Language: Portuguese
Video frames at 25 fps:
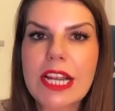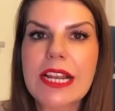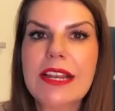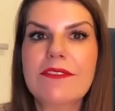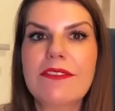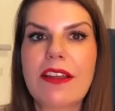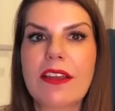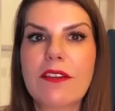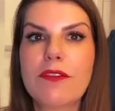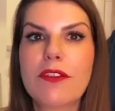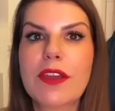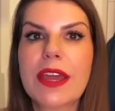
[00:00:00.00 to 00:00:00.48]
ele
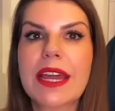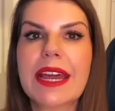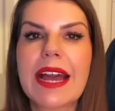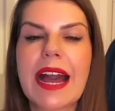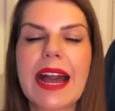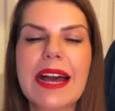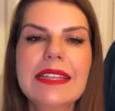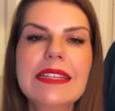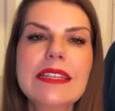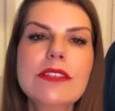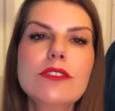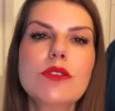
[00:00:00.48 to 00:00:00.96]
vai
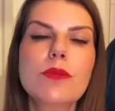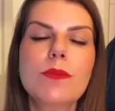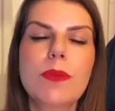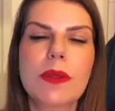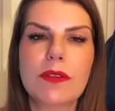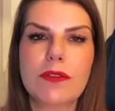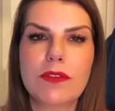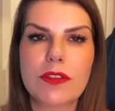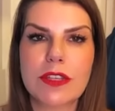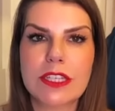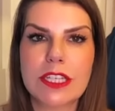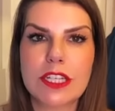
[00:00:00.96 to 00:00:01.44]
ficar na
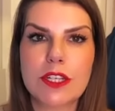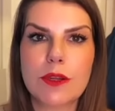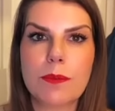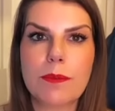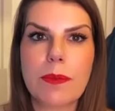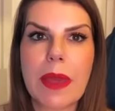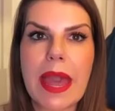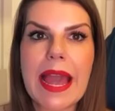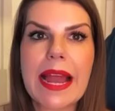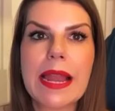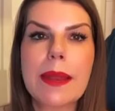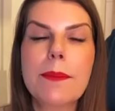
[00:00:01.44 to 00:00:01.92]
superfície de
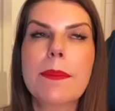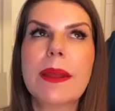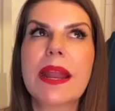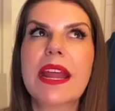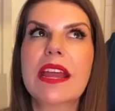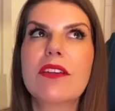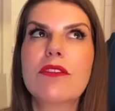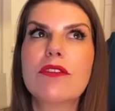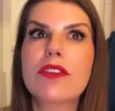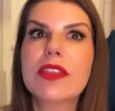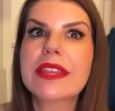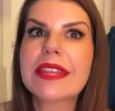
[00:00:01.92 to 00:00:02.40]
pele para
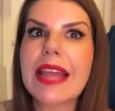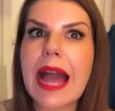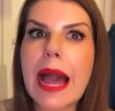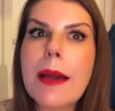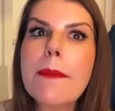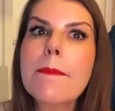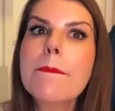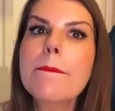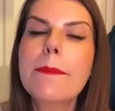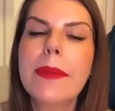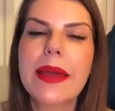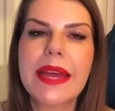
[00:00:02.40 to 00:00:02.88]
evitar
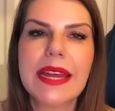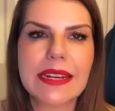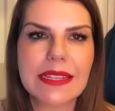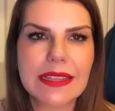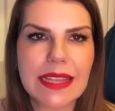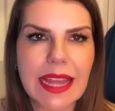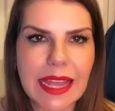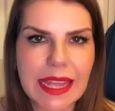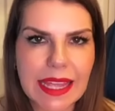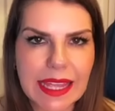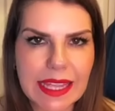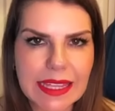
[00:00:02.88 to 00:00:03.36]
a
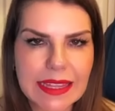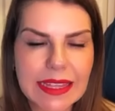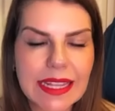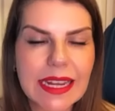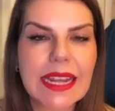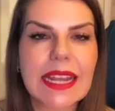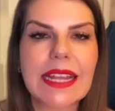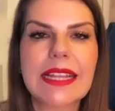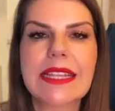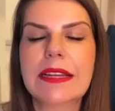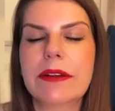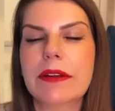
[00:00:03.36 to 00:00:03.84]
perda
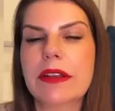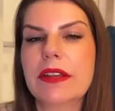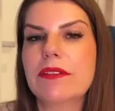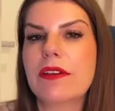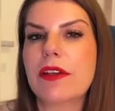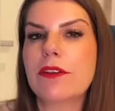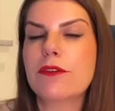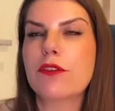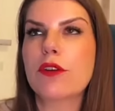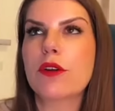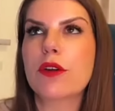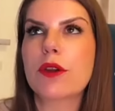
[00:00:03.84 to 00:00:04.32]
hídrica, então ele
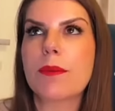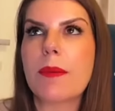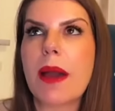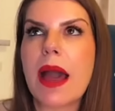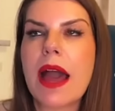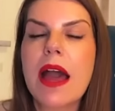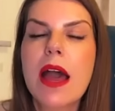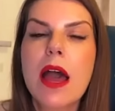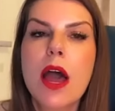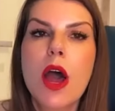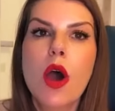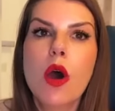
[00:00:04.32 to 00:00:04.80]
vai
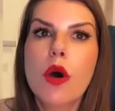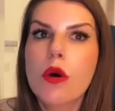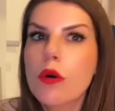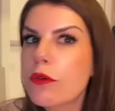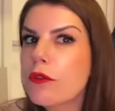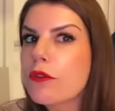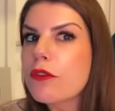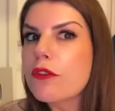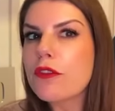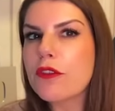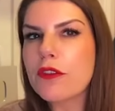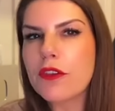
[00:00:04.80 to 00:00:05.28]
formar
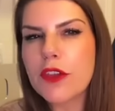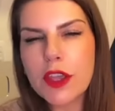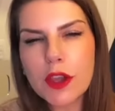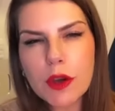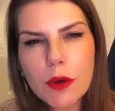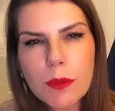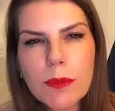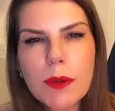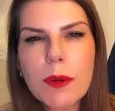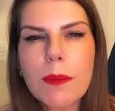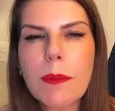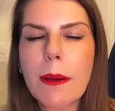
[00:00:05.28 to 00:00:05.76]
um
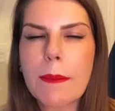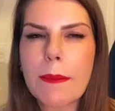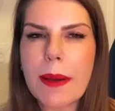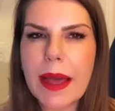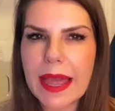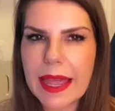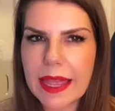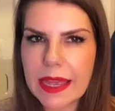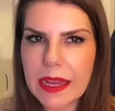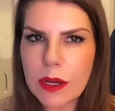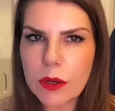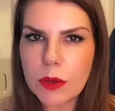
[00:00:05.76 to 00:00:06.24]
filme, uma
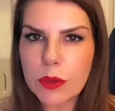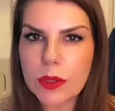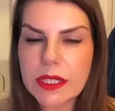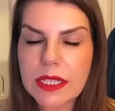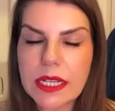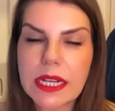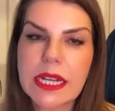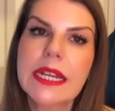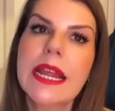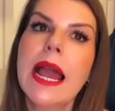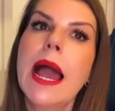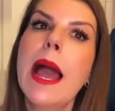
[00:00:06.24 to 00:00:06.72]
barreira
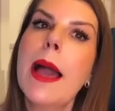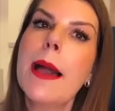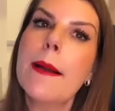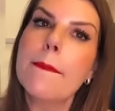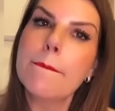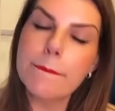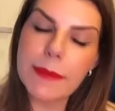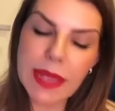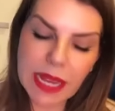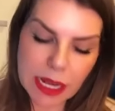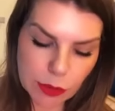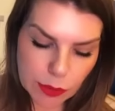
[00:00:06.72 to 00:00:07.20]
cutânea,
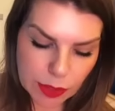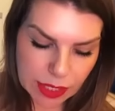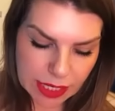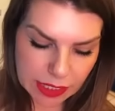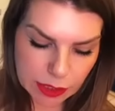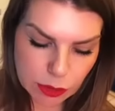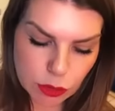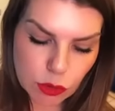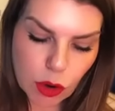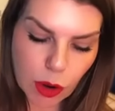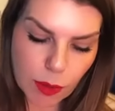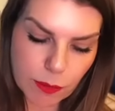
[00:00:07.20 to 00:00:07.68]

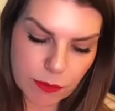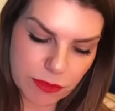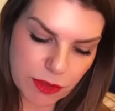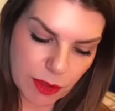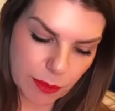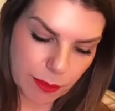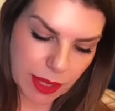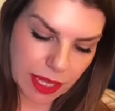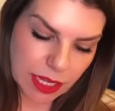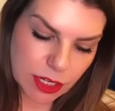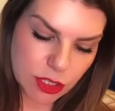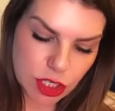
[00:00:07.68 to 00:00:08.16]
melhorando,
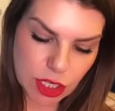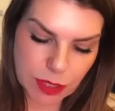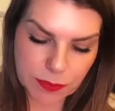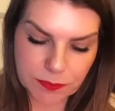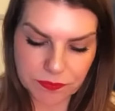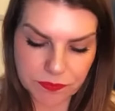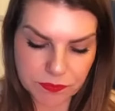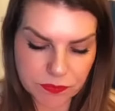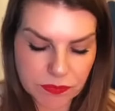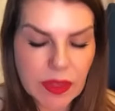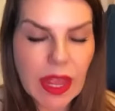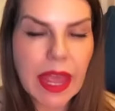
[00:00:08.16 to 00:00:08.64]
obviamente,
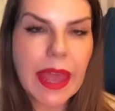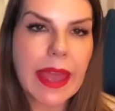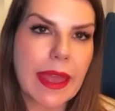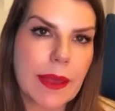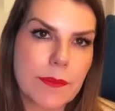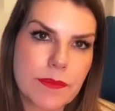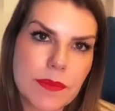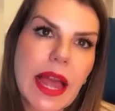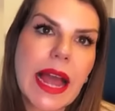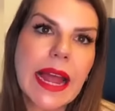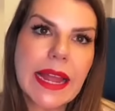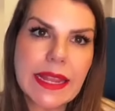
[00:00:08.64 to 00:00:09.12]

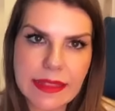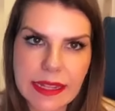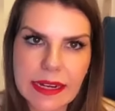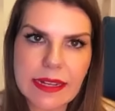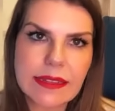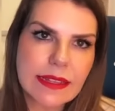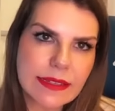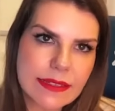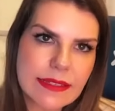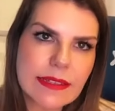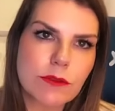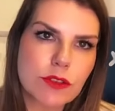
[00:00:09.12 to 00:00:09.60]
é, a
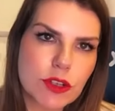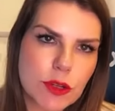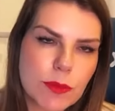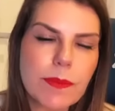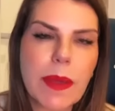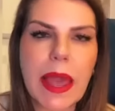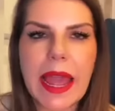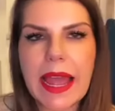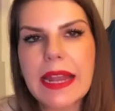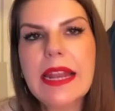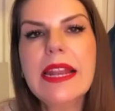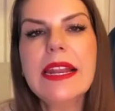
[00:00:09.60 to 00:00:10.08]
hidratação de
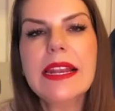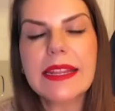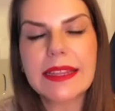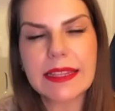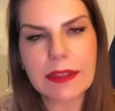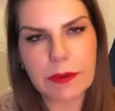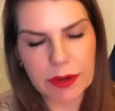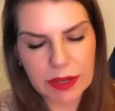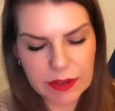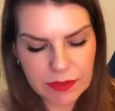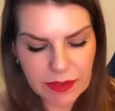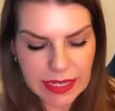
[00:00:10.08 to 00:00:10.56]
pele,
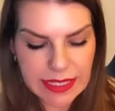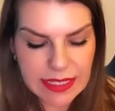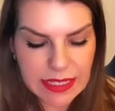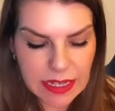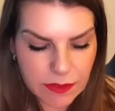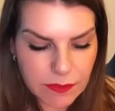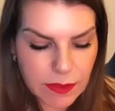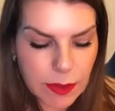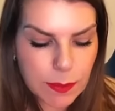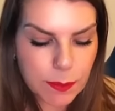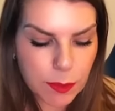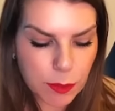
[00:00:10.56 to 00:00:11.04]
então ele vai
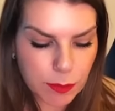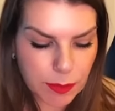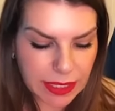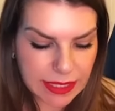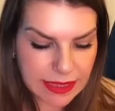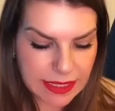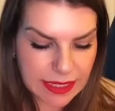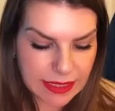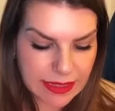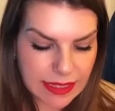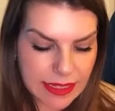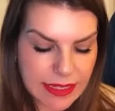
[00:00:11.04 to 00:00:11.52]
servir para uma
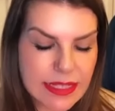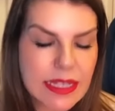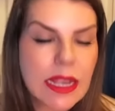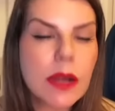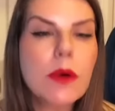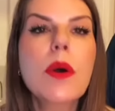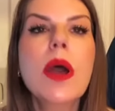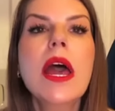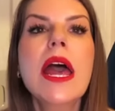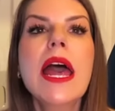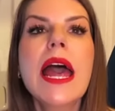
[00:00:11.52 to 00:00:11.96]
hidratação.